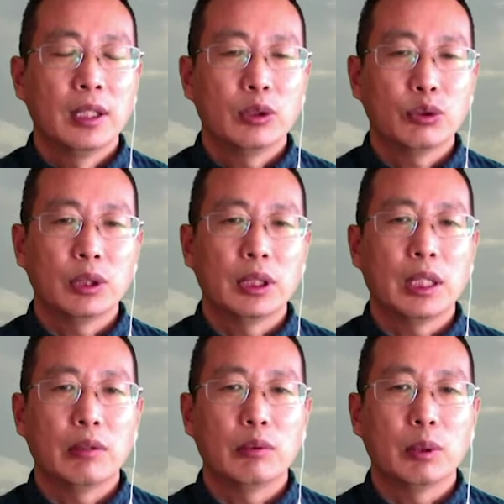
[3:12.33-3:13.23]
所以
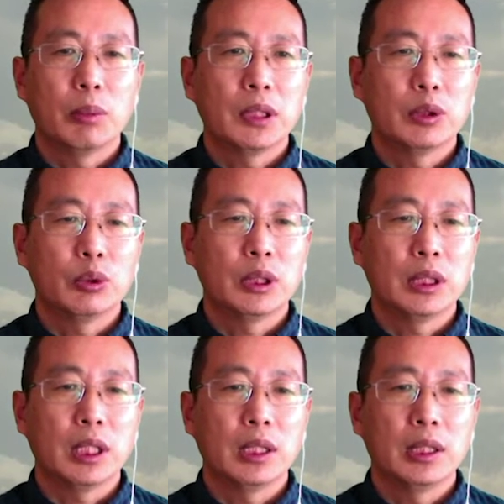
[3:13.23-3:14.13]
呢，我们就
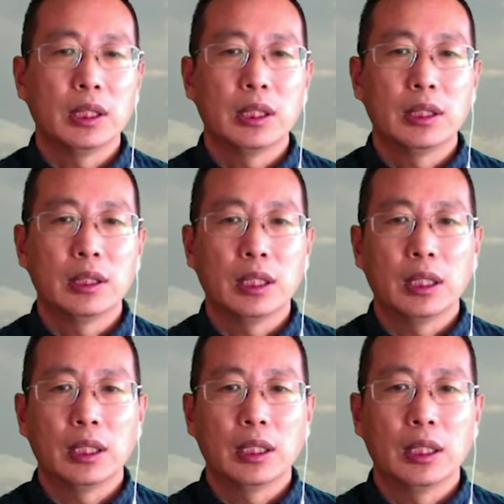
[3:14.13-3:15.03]
写了一个这
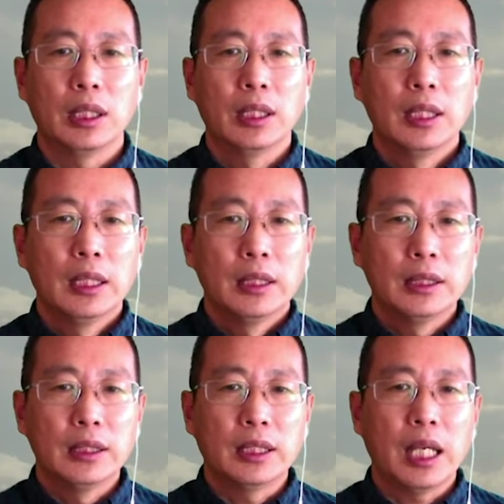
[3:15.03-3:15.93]
个
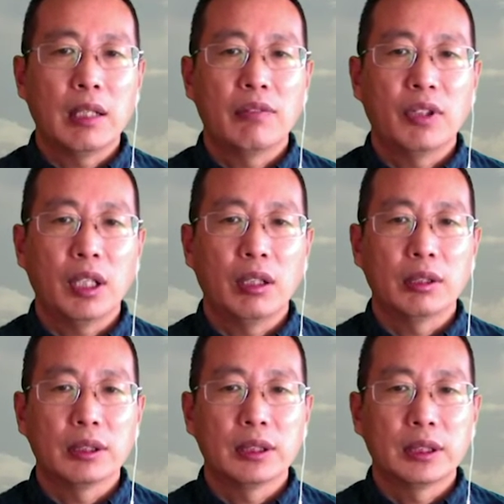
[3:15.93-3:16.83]
以太坊
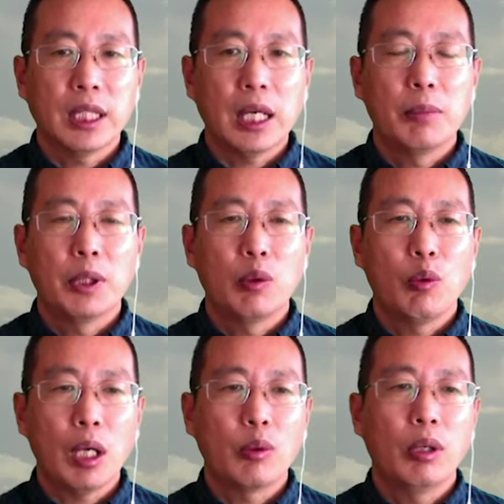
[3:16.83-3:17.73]
加盟
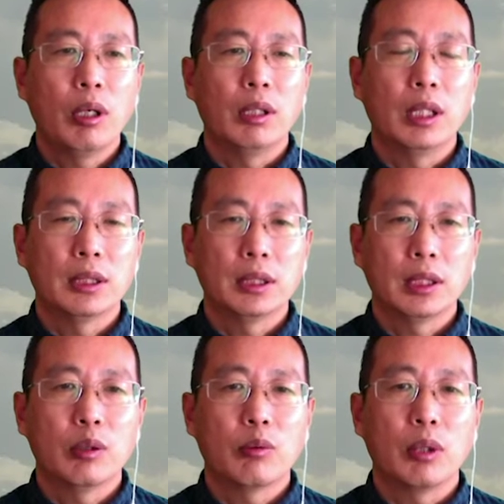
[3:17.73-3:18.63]
挖矿啊，写
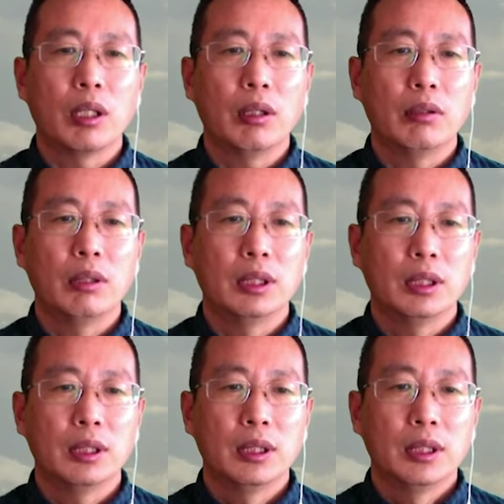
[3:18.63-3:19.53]
了个广告。
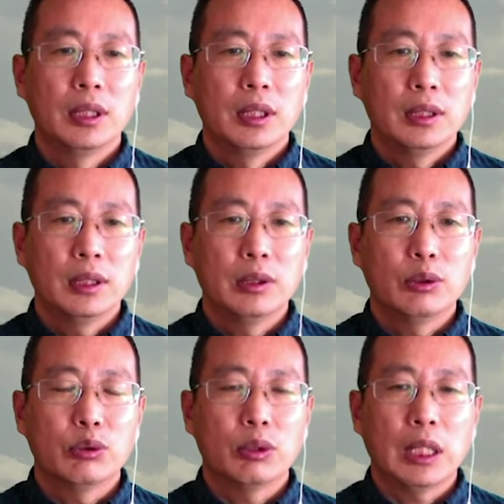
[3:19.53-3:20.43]
也
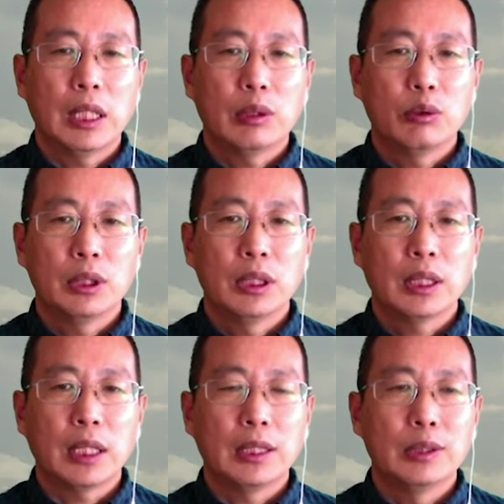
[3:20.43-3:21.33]
就是说呢，对这些
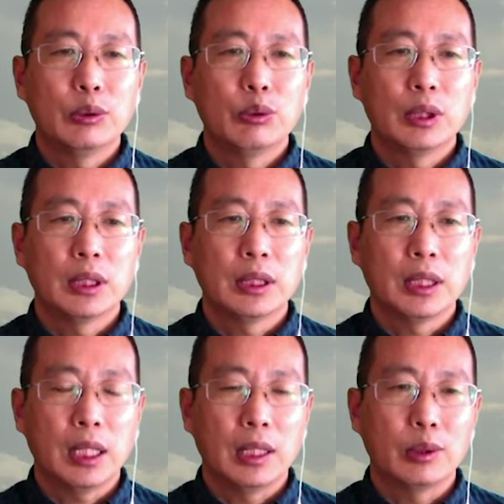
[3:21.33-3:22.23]
感兴趣的人
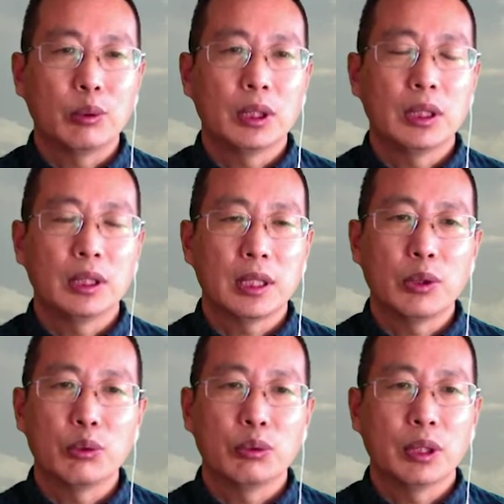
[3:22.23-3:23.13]
呢，哎，都可以在
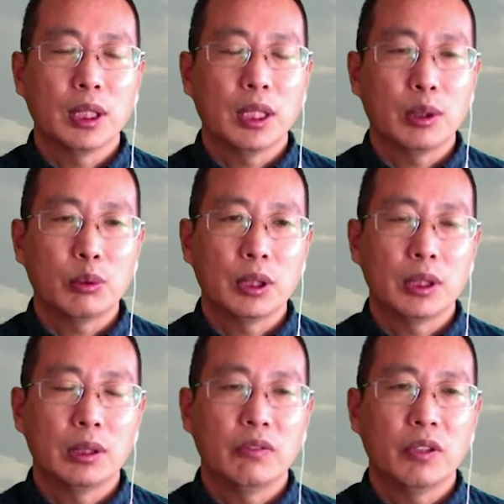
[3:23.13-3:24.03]
纽约的呢，都可
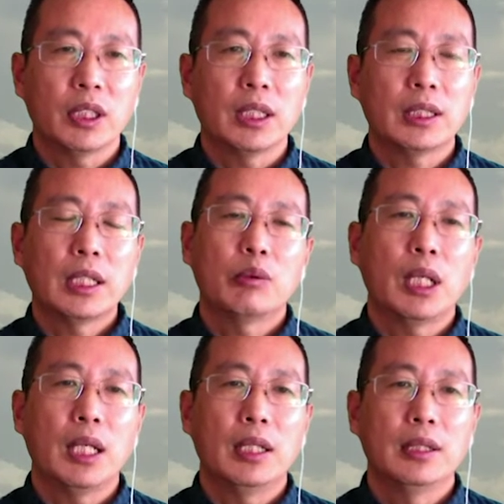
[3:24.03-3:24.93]
以放到他家里挖。